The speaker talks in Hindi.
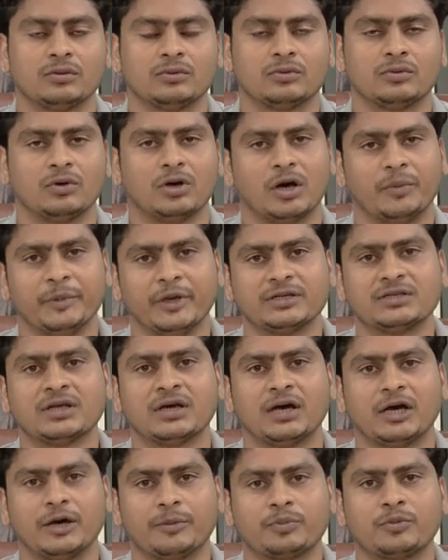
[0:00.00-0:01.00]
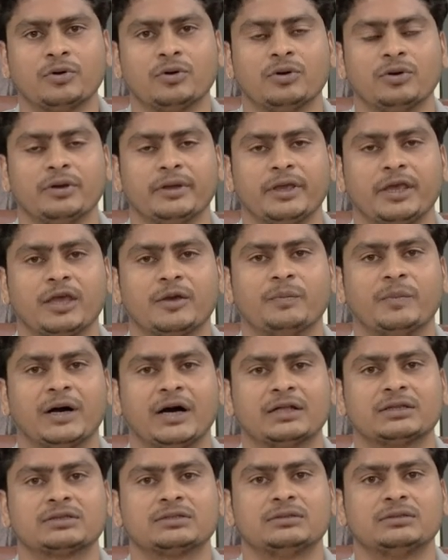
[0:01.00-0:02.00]
तो हमेशा आपको एक
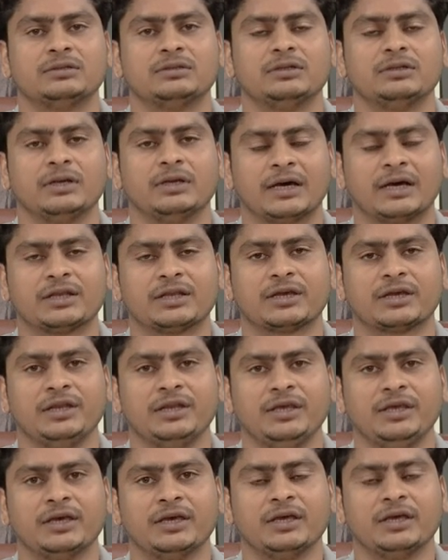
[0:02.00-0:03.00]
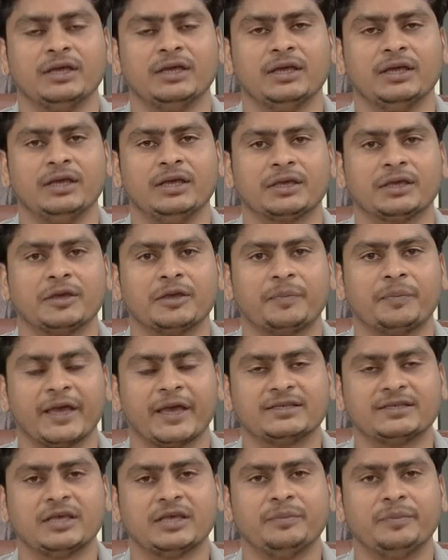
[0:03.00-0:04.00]
बात याद रखनी है कि
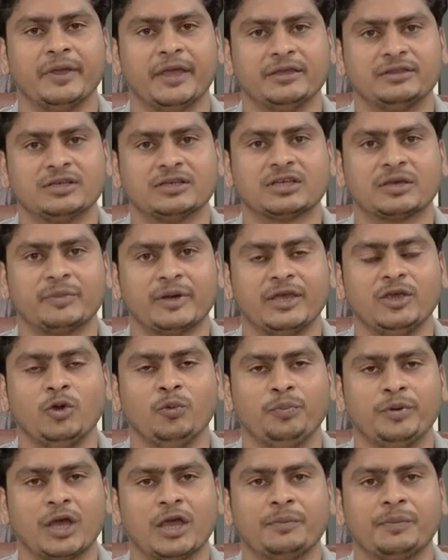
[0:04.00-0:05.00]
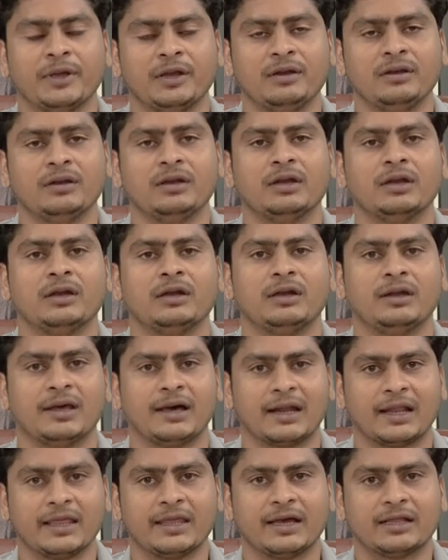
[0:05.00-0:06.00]
पैसे भेजते समय यू पिन
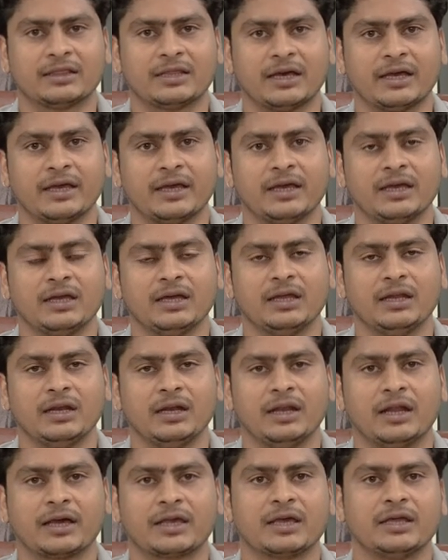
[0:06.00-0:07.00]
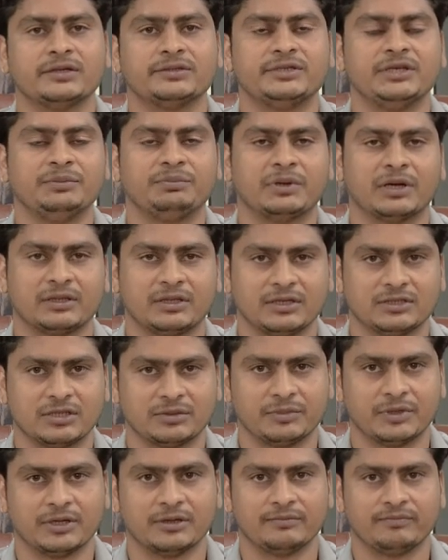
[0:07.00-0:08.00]
डाला जाता है ना कि रिसीव करते
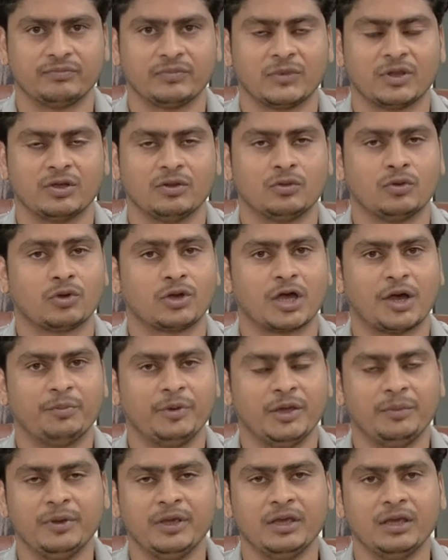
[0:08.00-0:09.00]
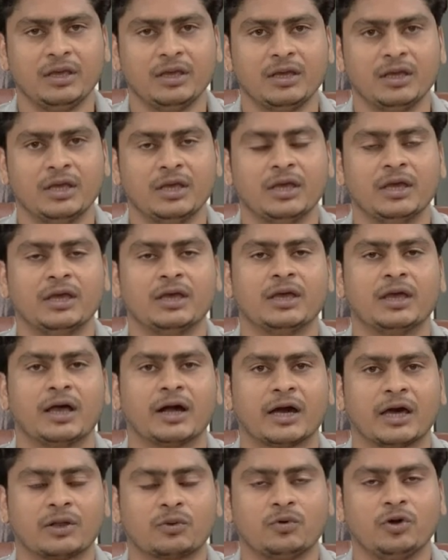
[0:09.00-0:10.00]
समय तो कभी भी
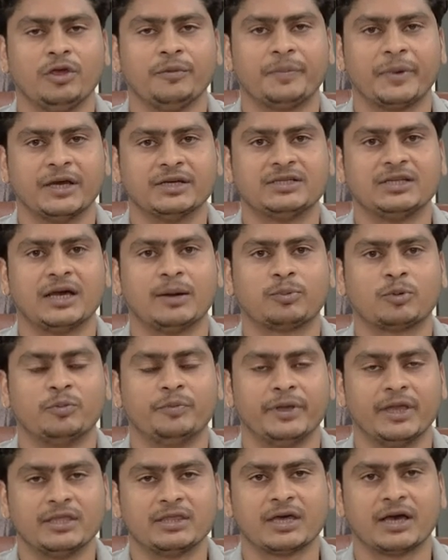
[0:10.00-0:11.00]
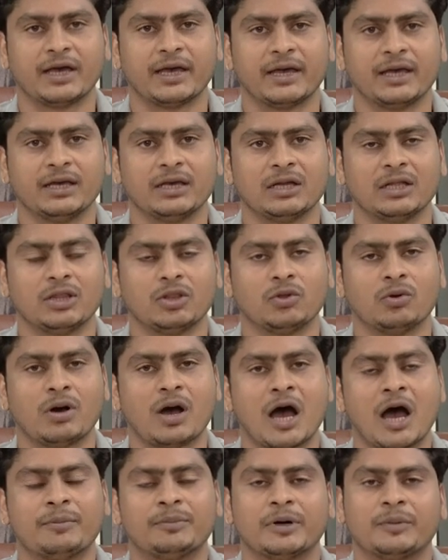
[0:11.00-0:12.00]
अगर कोई पैसे आपको भेजता है तो
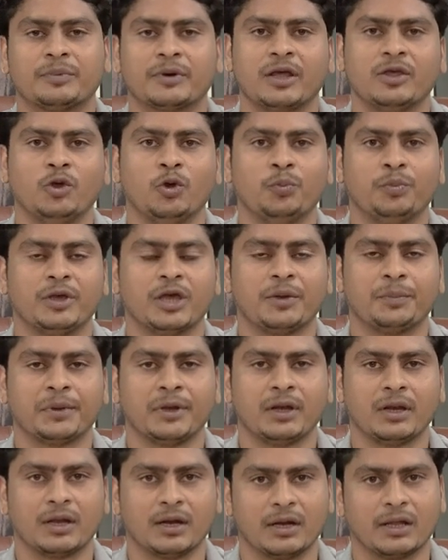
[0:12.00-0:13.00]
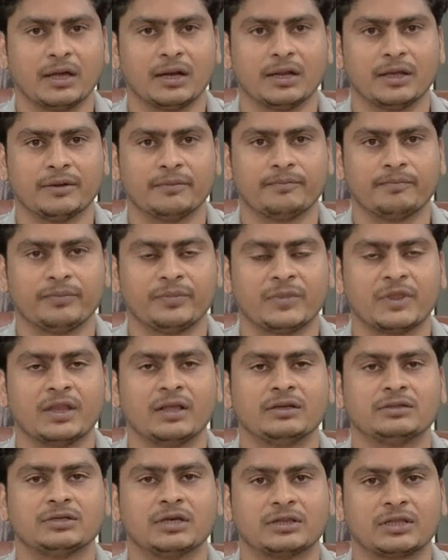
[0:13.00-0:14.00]
आप अपना यू पी ना डालें
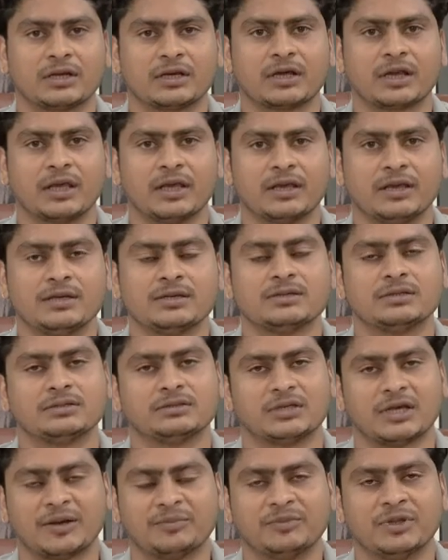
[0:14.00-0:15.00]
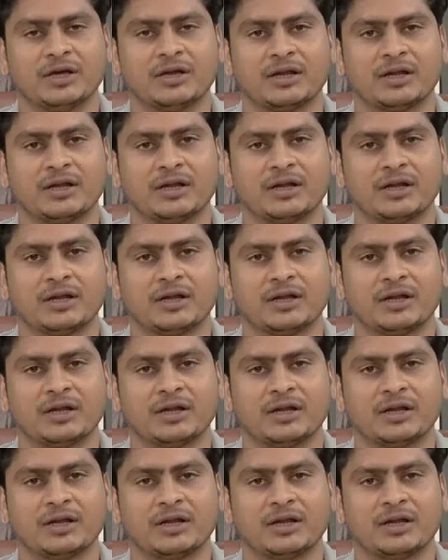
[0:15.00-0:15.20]
सतर्क रहें सावधान